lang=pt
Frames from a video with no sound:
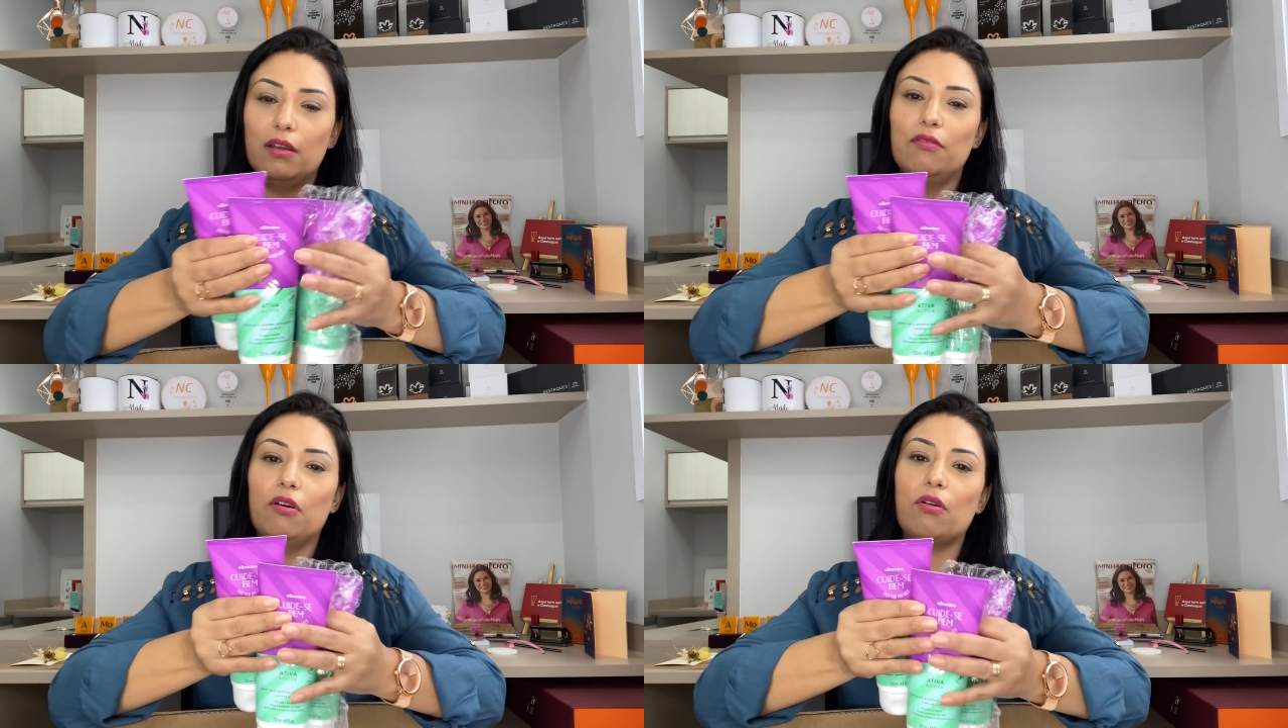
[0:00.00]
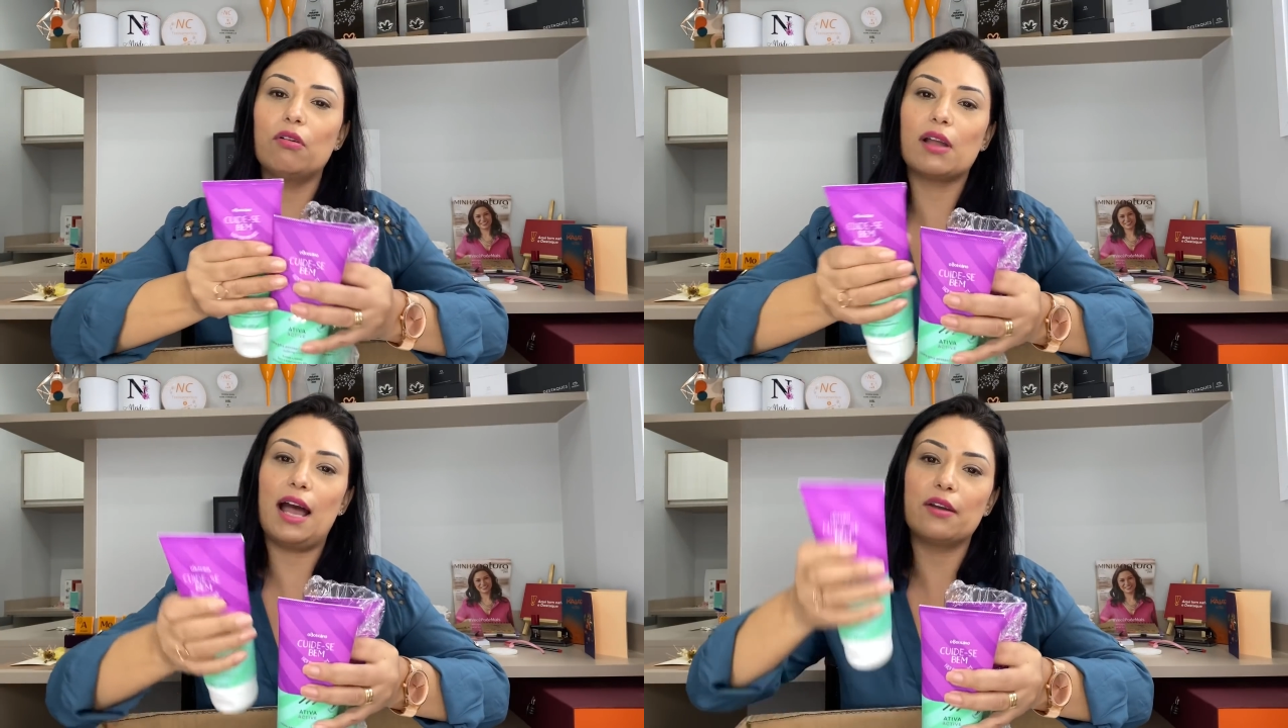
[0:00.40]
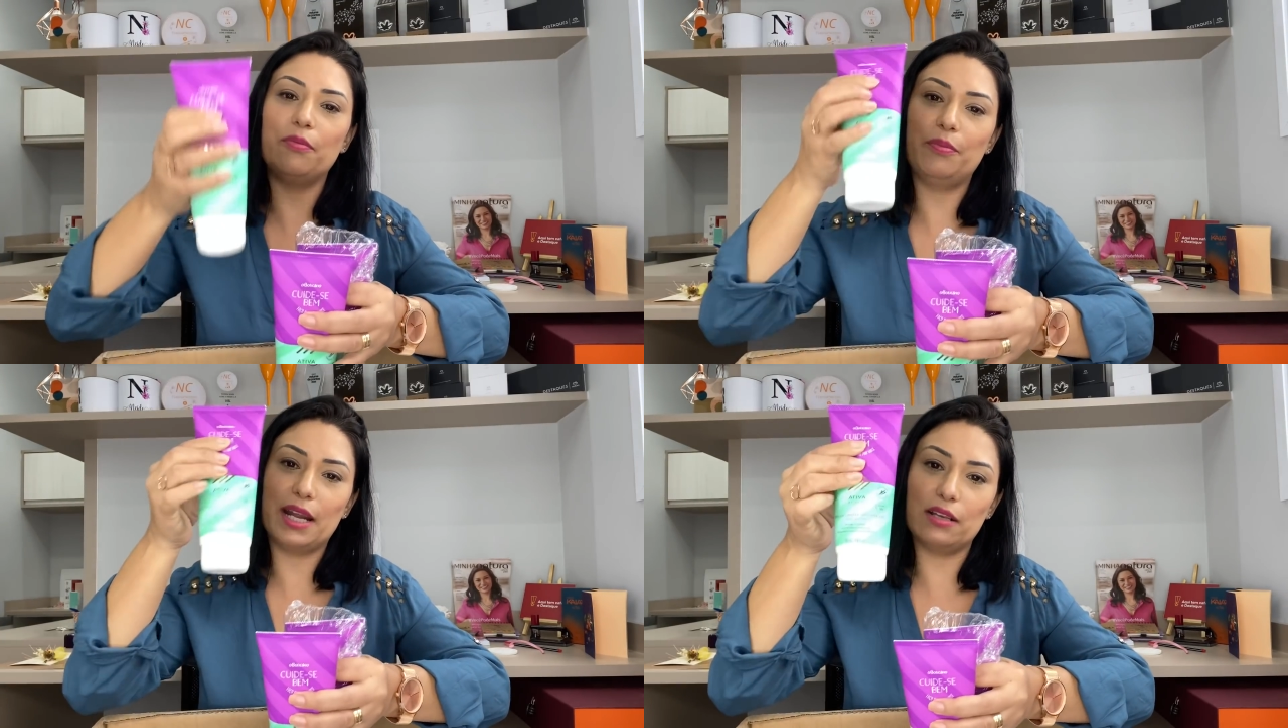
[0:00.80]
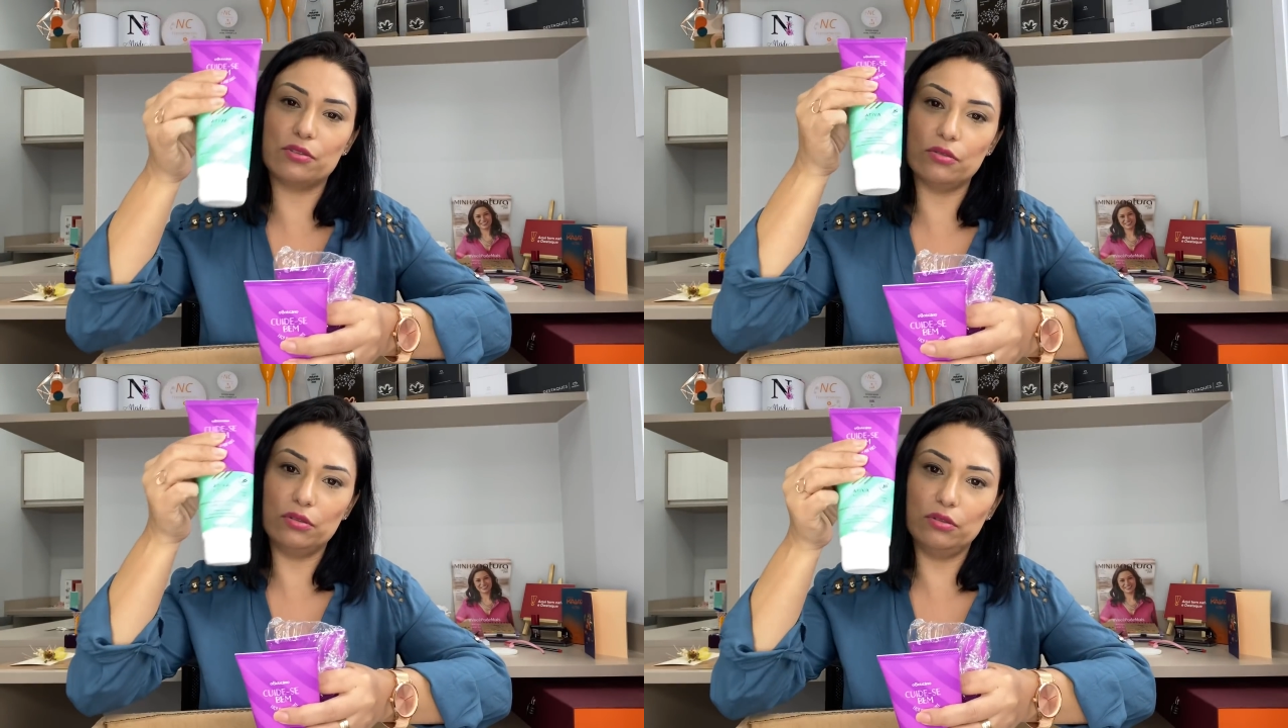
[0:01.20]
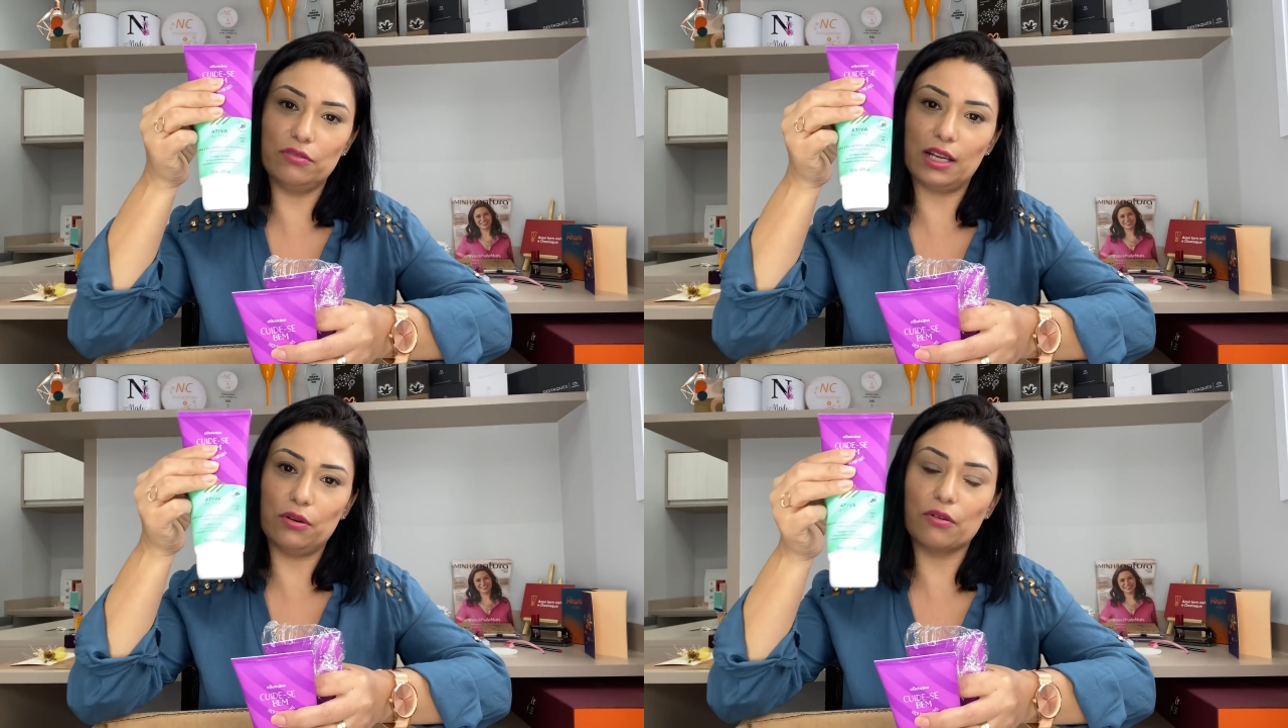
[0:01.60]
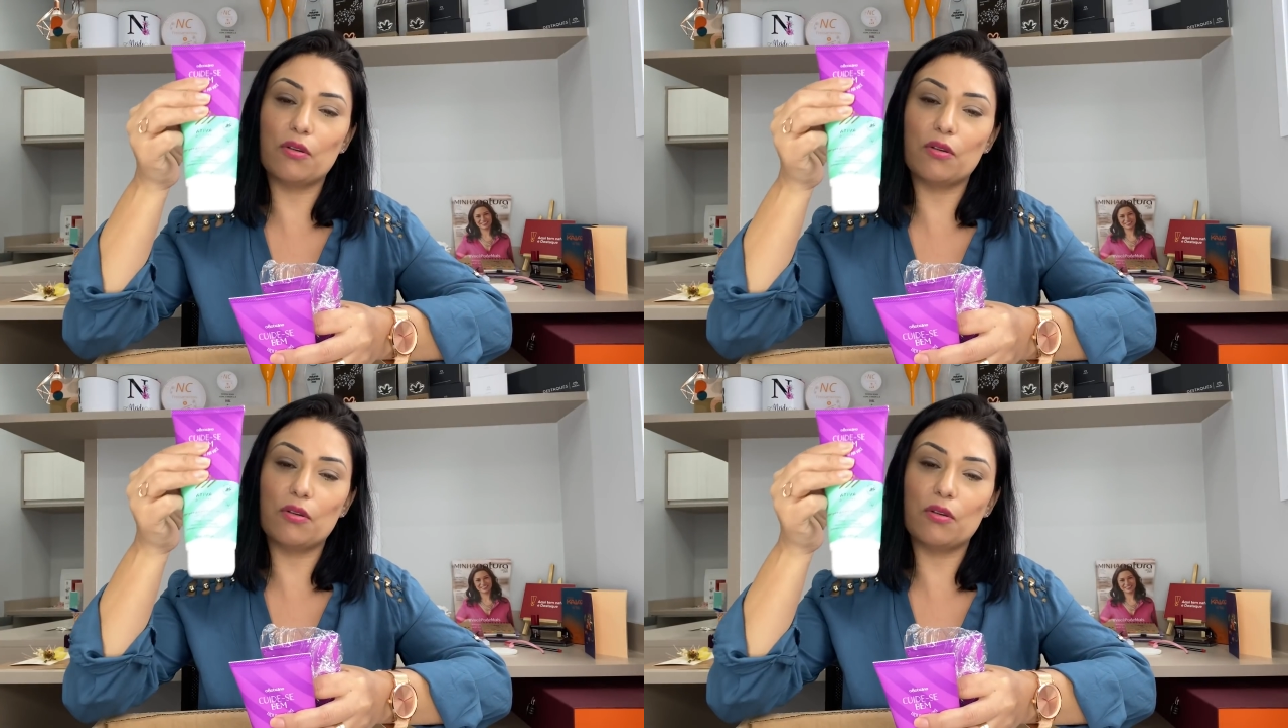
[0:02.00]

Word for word: Vou colocar o preço do valor